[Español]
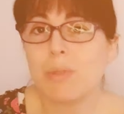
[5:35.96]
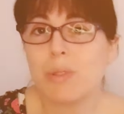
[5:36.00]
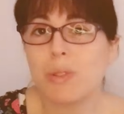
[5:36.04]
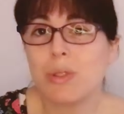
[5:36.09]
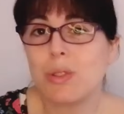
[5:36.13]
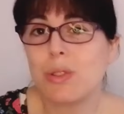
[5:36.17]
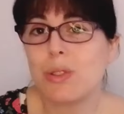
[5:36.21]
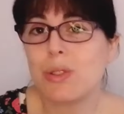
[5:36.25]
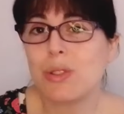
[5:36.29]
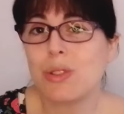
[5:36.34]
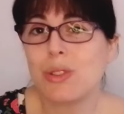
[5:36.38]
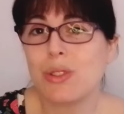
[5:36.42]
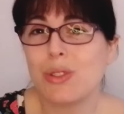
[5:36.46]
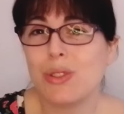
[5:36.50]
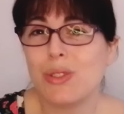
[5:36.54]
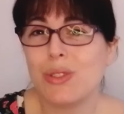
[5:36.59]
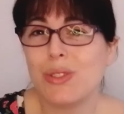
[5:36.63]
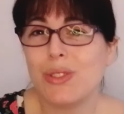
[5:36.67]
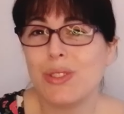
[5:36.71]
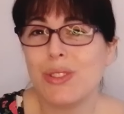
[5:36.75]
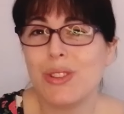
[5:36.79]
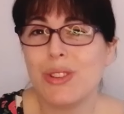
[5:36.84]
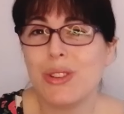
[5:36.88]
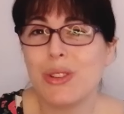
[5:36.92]
pues,
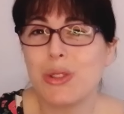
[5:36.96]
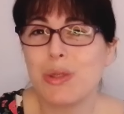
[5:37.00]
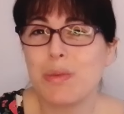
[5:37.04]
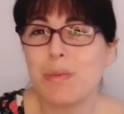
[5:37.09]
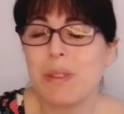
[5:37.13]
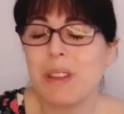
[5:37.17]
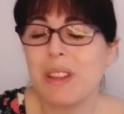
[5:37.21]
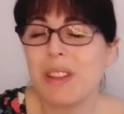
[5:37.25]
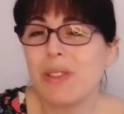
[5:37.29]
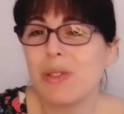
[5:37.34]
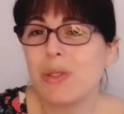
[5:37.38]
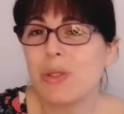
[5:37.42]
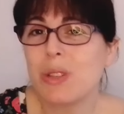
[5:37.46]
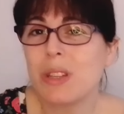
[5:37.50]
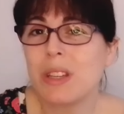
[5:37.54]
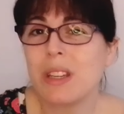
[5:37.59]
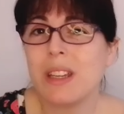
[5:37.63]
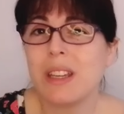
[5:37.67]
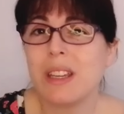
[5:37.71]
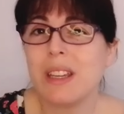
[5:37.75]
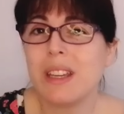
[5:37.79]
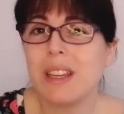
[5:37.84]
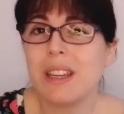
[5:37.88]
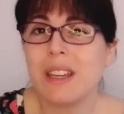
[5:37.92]
los miedos
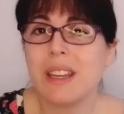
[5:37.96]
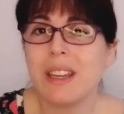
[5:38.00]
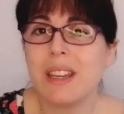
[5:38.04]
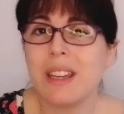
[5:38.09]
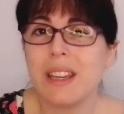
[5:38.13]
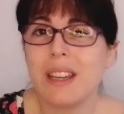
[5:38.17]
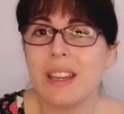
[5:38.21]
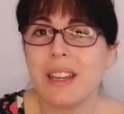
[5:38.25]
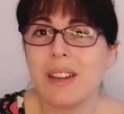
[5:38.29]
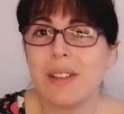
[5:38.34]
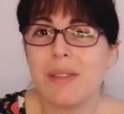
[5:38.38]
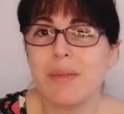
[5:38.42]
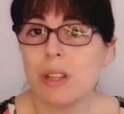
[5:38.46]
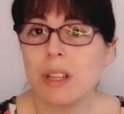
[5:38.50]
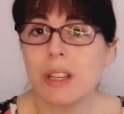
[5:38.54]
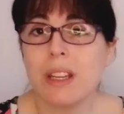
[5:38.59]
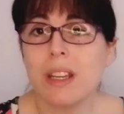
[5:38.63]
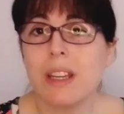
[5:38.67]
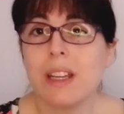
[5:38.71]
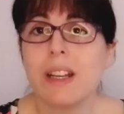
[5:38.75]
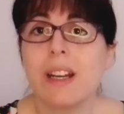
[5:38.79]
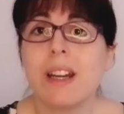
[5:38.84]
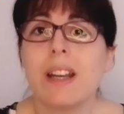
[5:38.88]
que eh,